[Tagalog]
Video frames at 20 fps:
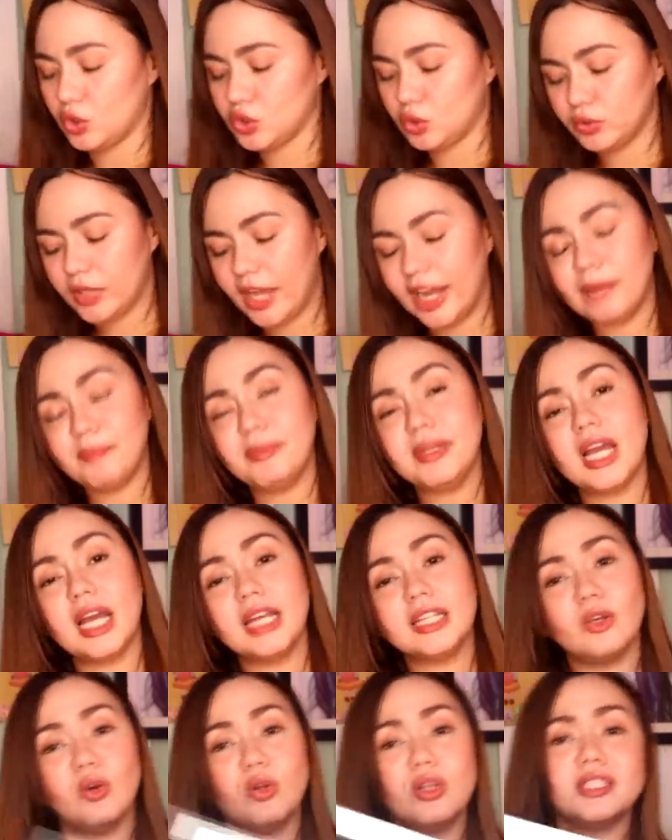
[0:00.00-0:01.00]
So, dahil
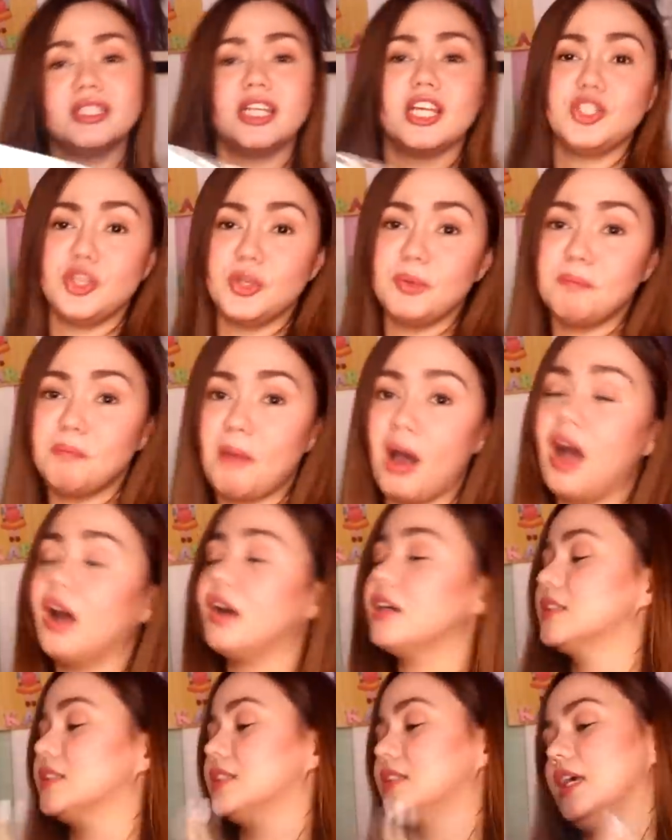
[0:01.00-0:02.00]
pinakita ko na sa inyo yung
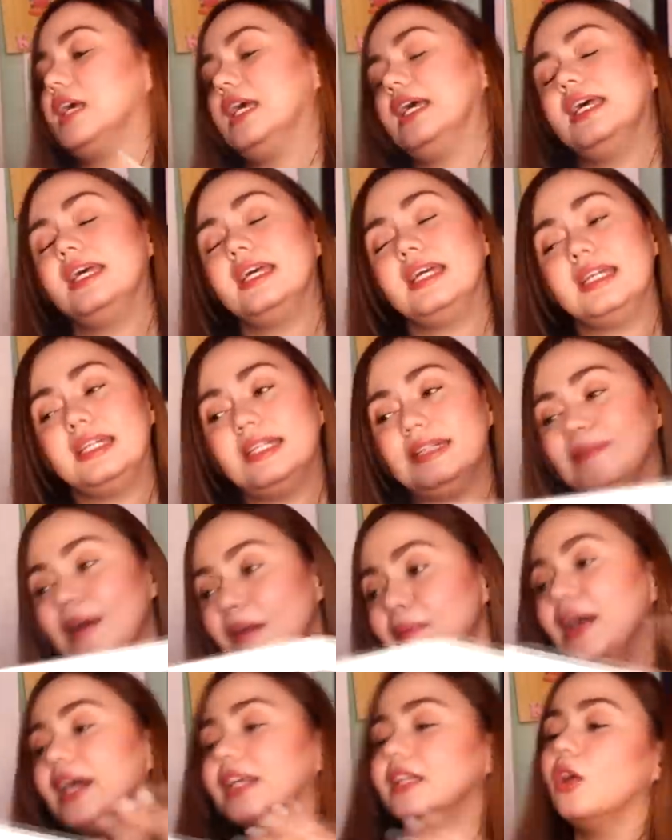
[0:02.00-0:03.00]
box,
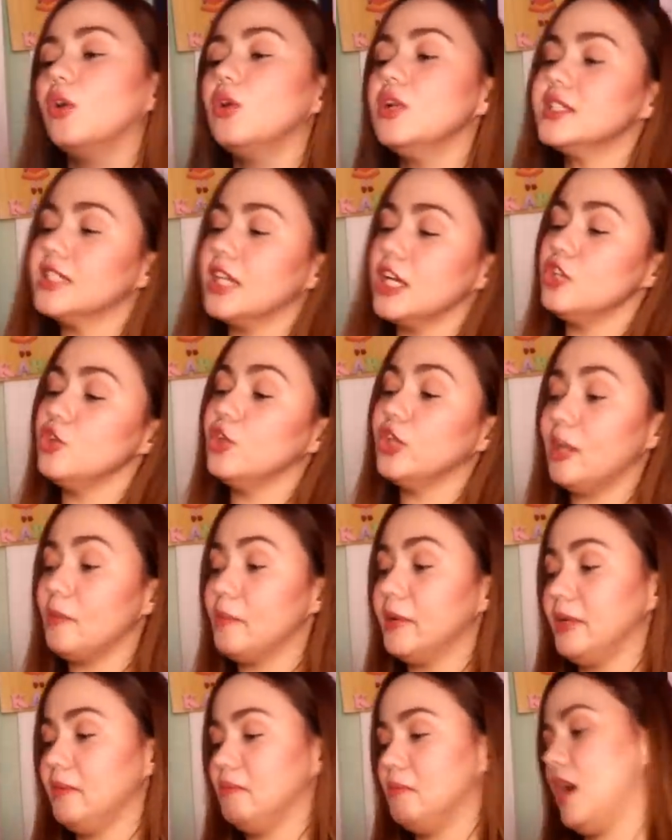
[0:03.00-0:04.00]
Papakita ko na sa inyo yung
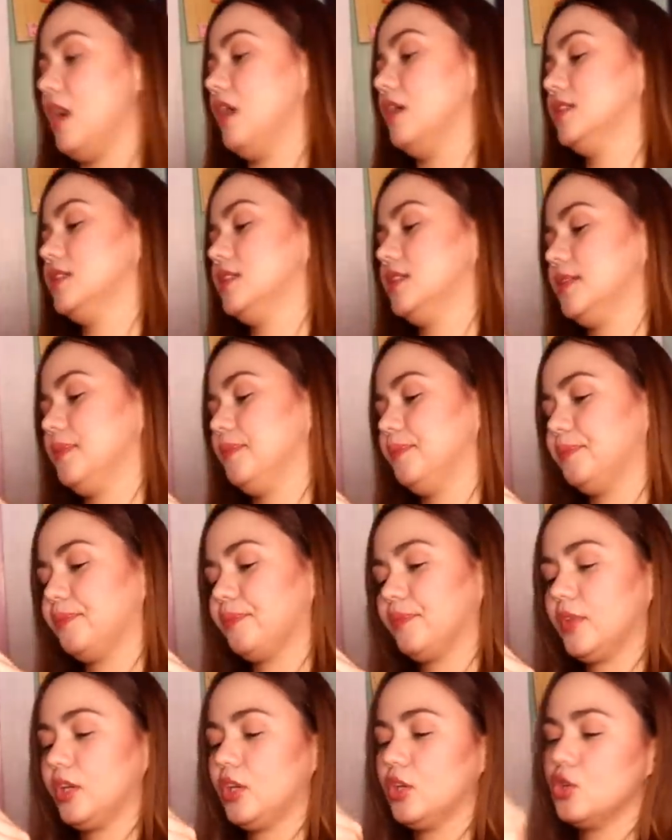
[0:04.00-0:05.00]
laman ng box.
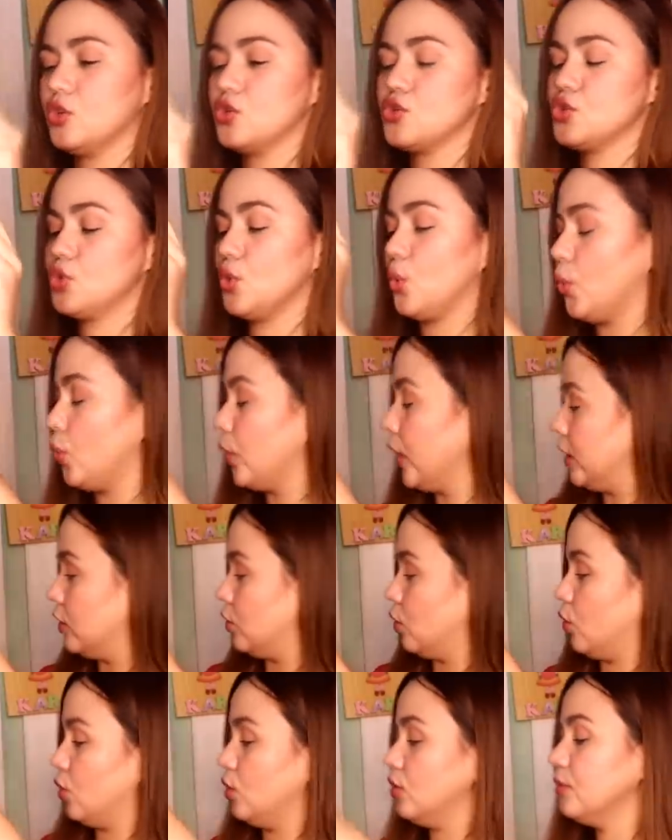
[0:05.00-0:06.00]
So,
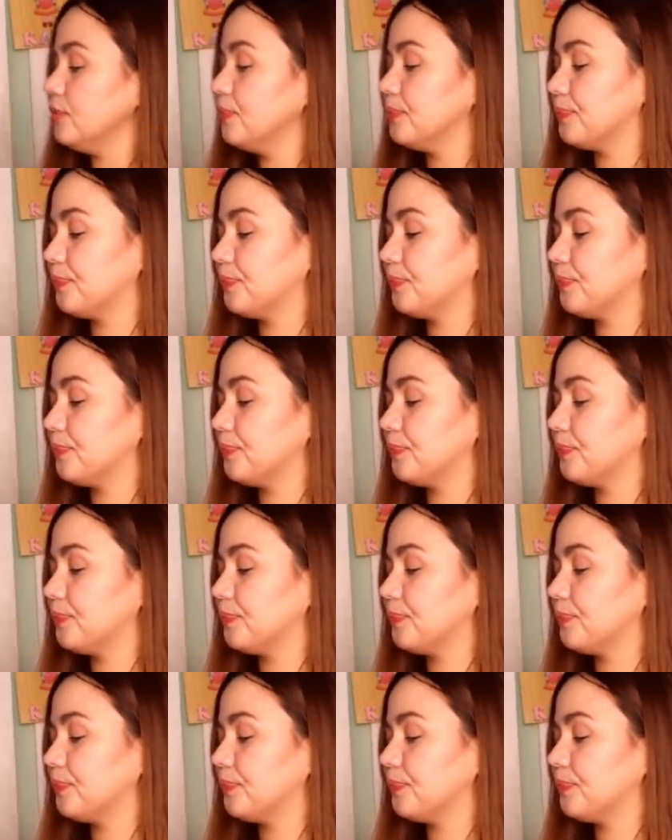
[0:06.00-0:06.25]
ito.